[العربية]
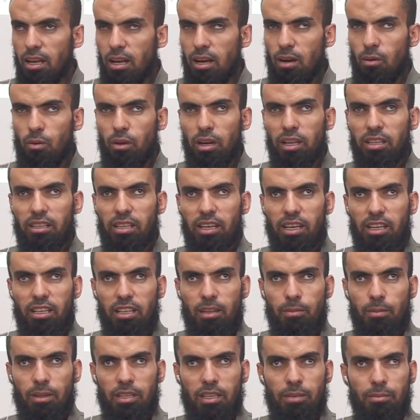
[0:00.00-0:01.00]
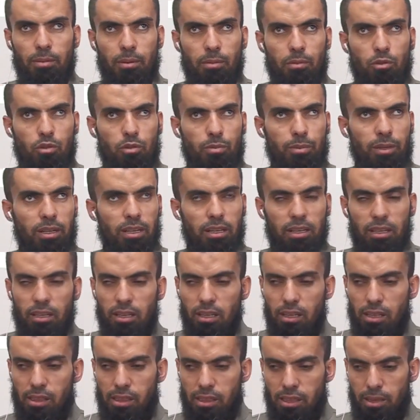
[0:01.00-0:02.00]
اولا تاكيد المدح بما يشبه
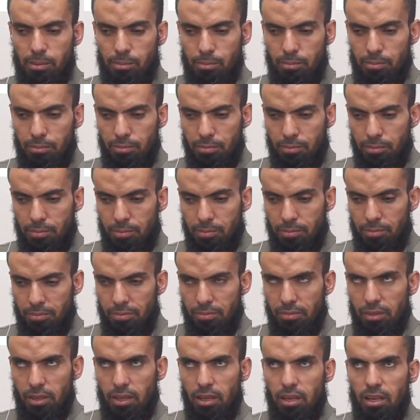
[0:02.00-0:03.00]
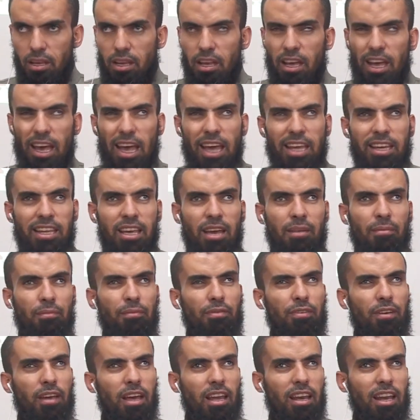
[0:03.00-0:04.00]
الايه الذم ان
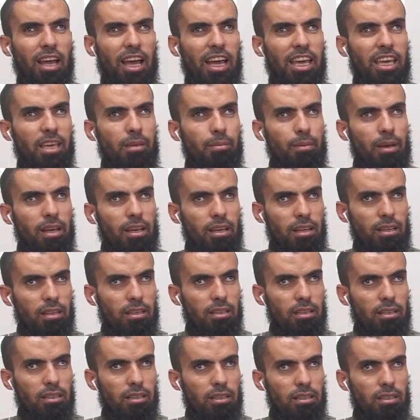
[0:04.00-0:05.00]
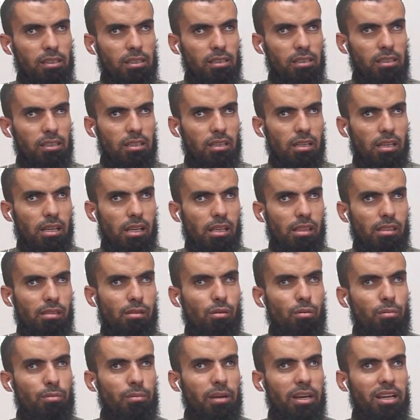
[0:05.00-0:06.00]
ينفي العيب
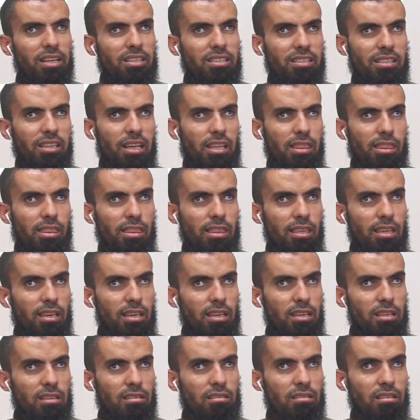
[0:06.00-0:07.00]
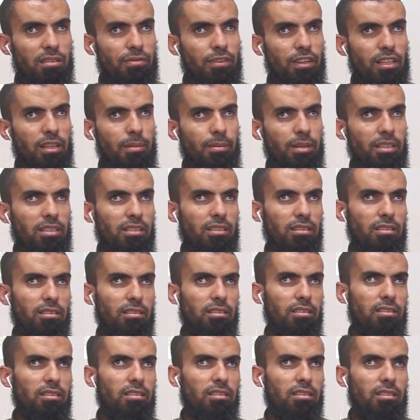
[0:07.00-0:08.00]
ثم يستثني صفه مدح
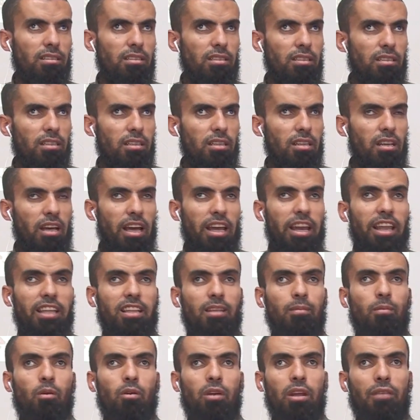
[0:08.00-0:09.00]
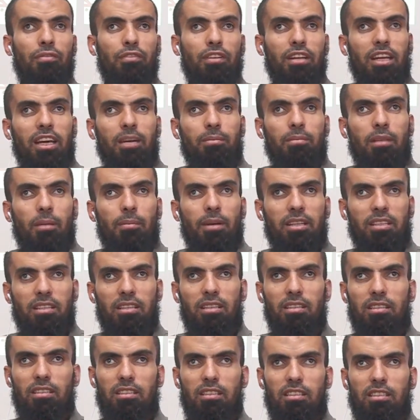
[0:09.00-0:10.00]
قال لك ما هو نفي العيب ده
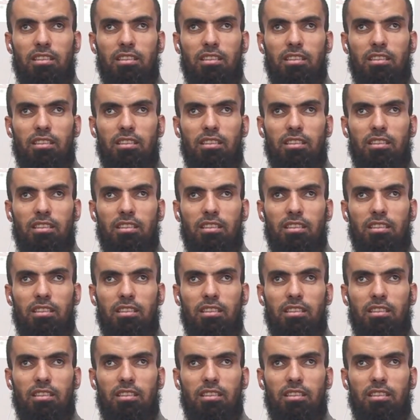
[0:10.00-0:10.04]
مدح